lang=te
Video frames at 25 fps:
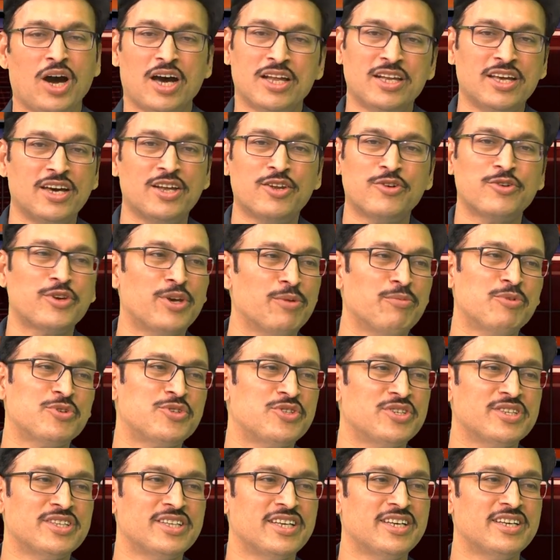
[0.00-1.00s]
అనారోగ్యం
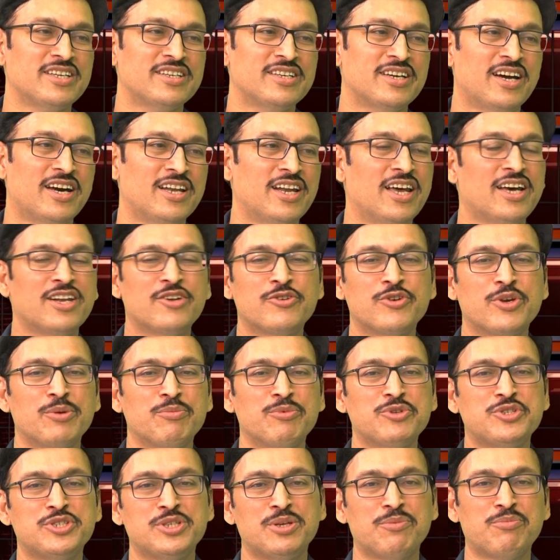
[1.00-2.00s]
వచ్చింది అనారోగ్యం
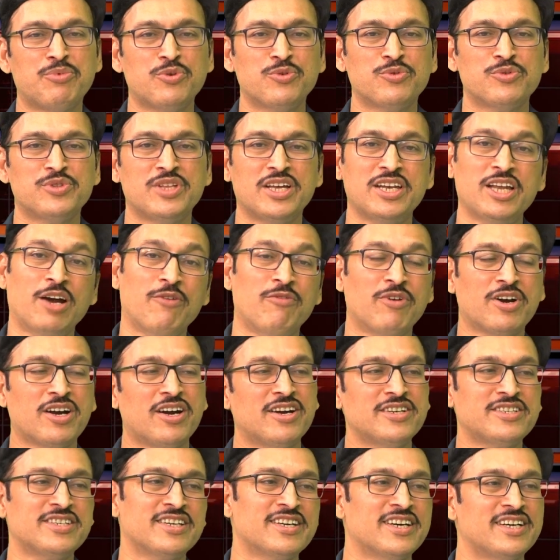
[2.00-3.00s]
వచ్చినప్పుడు దాన్ని
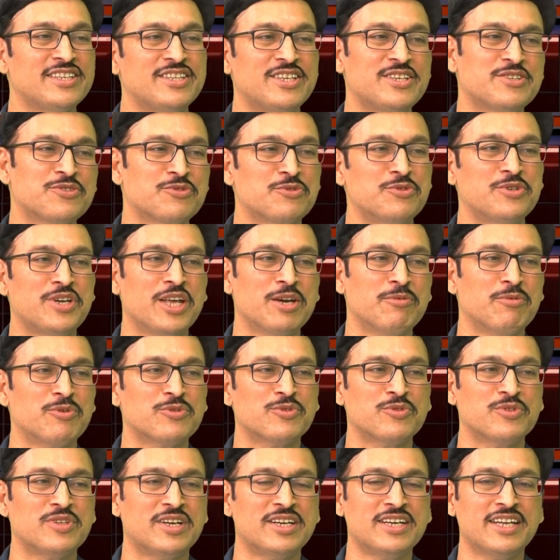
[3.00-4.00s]
అవకాశంగా తీసుకుంటే
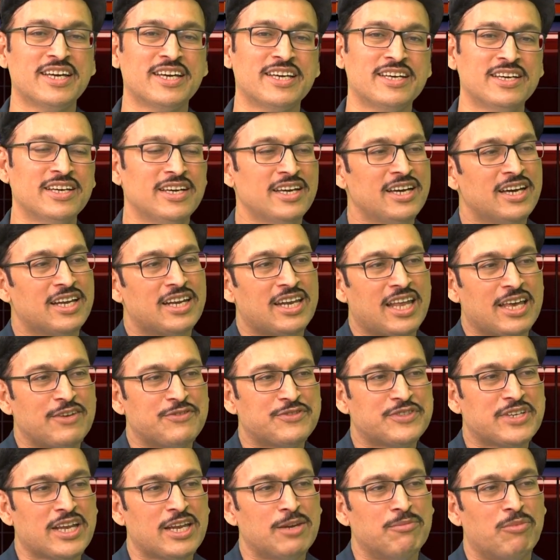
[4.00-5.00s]
ఏమవుతుందంటే
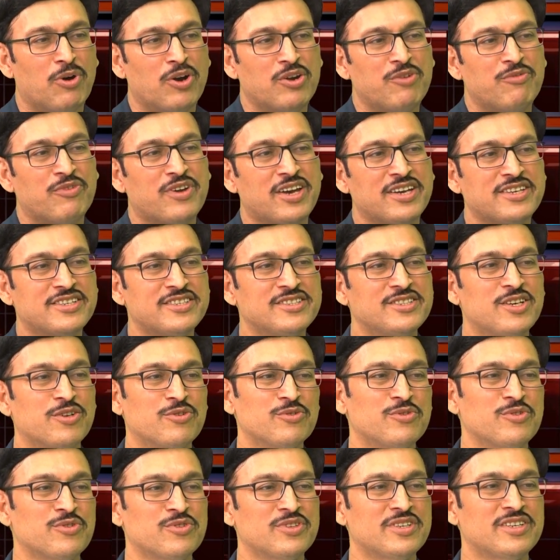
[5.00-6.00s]
లైఫ్ స్టైల్ మాడిఫికేషన్
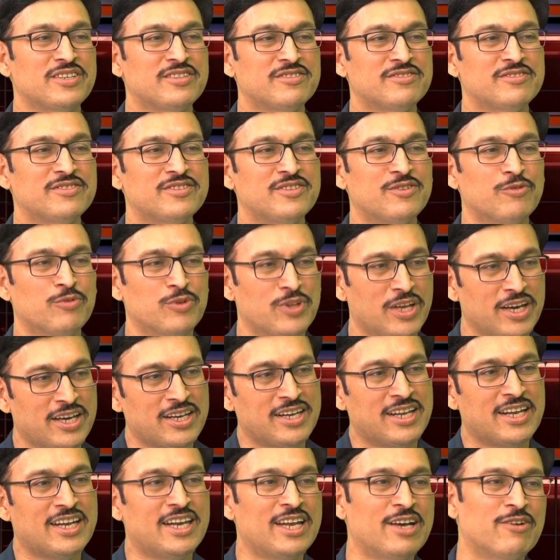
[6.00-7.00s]
జరుగుతుంది
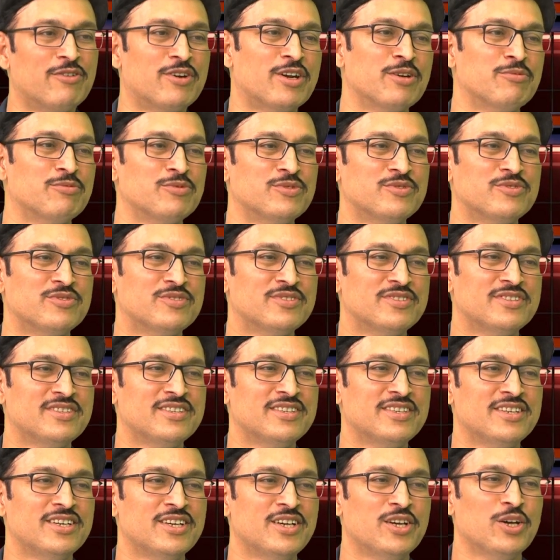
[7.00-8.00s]
ఉదయాన్నే లేవడము
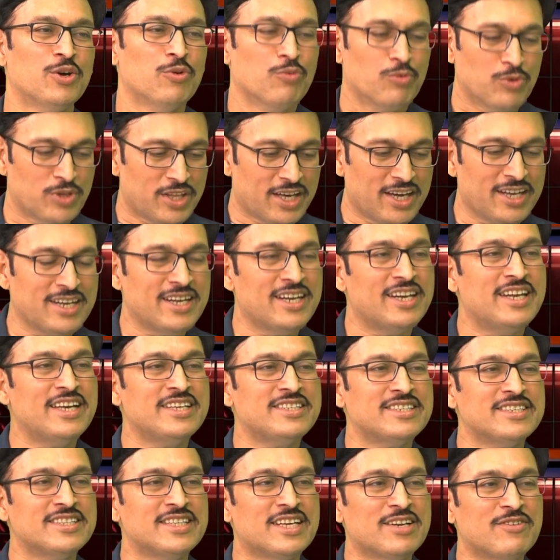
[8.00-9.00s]
ఉదయాన్నే
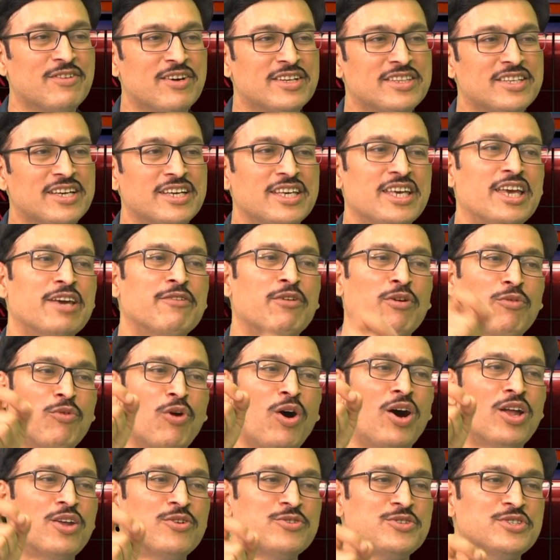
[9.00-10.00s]
లేచిన తర్వాత ఏవేవో
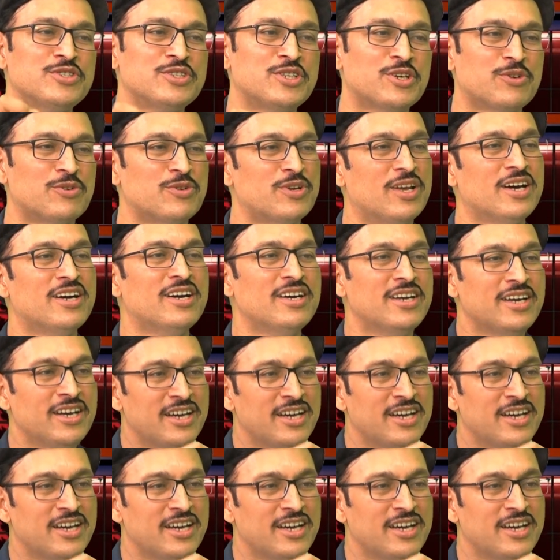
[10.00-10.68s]
ఆలోచించకుండా